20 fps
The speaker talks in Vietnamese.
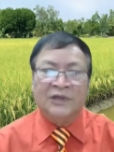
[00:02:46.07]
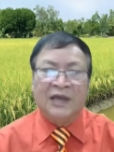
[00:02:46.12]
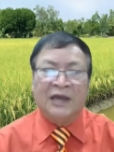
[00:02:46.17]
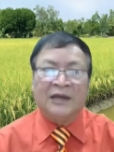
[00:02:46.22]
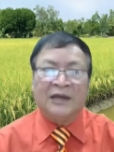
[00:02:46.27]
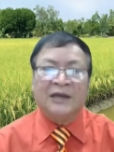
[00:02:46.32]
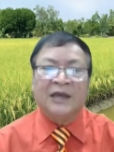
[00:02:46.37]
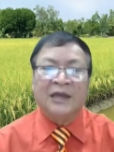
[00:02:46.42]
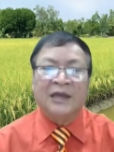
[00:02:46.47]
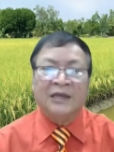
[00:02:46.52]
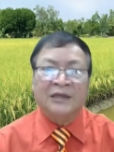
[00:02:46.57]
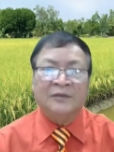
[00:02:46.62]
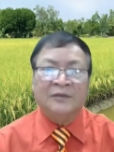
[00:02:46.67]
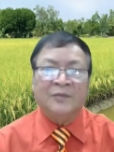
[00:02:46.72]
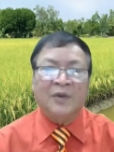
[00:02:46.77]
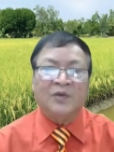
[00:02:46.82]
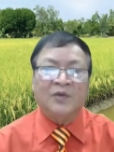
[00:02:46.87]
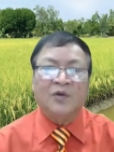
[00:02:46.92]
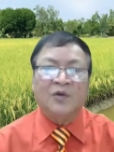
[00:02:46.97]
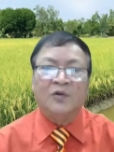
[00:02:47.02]
và khi
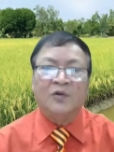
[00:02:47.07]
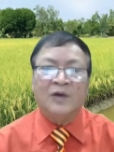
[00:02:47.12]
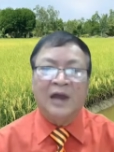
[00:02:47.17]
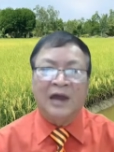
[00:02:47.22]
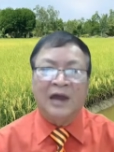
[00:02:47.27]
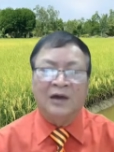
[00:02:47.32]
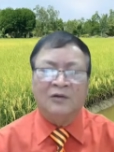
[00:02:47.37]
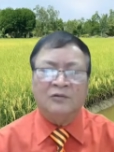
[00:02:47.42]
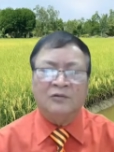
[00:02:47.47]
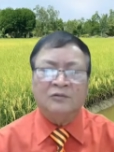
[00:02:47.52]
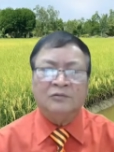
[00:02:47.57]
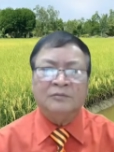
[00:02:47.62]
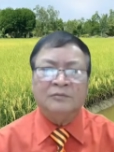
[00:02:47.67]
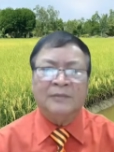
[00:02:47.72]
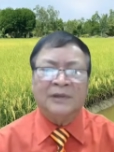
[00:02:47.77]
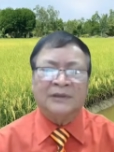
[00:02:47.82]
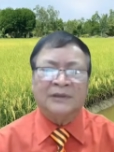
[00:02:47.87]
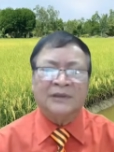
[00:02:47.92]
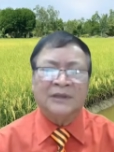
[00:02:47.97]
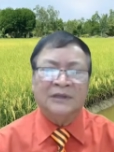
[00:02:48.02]
mà vô gạo
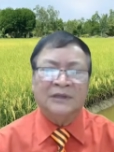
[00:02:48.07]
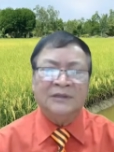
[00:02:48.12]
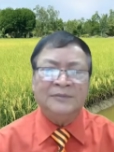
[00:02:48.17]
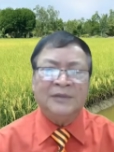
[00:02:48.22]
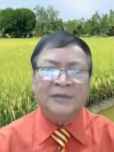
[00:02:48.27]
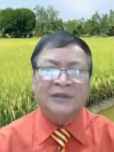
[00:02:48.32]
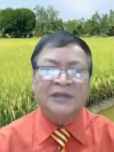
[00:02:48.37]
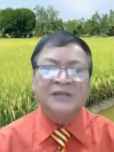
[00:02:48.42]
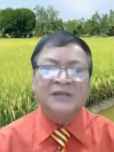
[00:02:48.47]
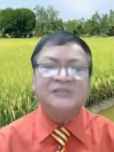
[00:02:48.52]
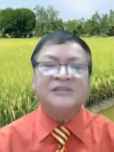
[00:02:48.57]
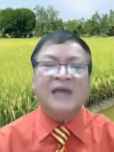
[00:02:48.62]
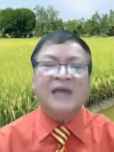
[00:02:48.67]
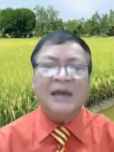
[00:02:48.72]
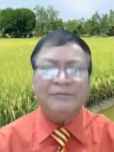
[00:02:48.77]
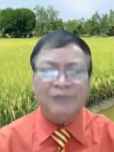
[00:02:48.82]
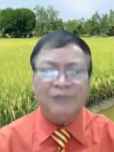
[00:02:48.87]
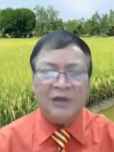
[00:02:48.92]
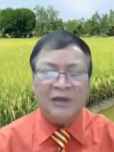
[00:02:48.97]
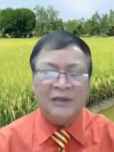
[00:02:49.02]
mà tới mà chính
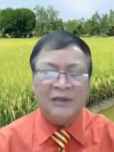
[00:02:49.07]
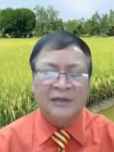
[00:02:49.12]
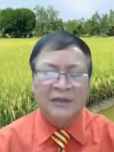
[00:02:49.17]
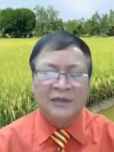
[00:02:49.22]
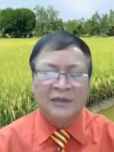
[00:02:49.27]
xác đó